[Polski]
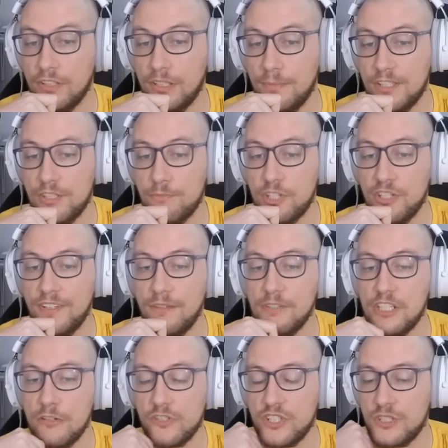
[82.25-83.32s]
No chyba, że przejmik
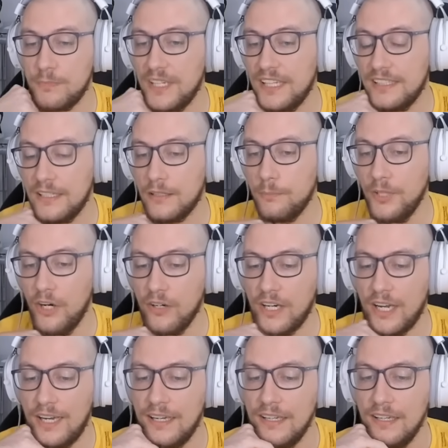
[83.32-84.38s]
myślał, że zbija tego
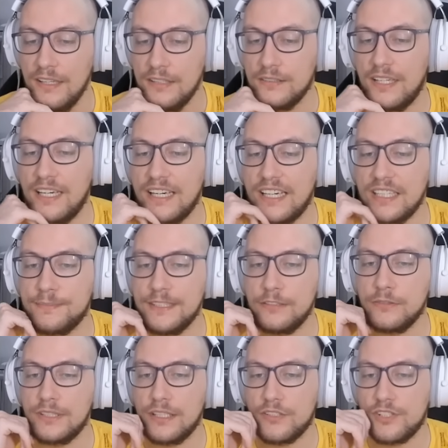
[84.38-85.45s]
pionka, no ale hetman
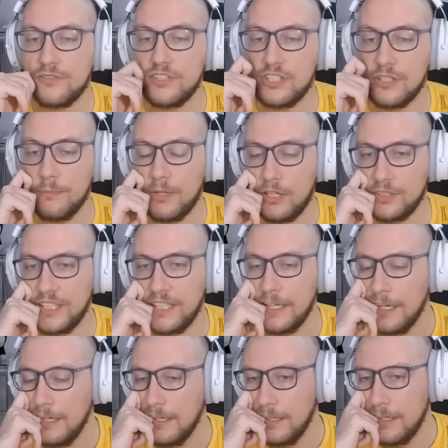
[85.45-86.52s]
tutaj oczywiście
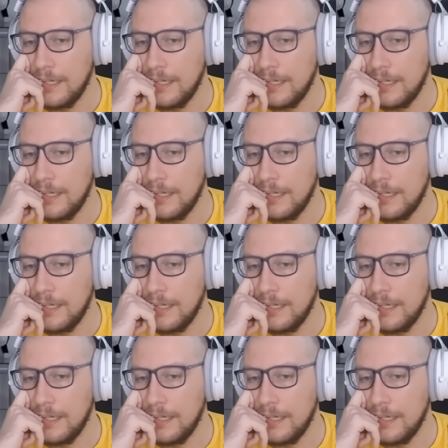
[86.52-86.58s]
broni.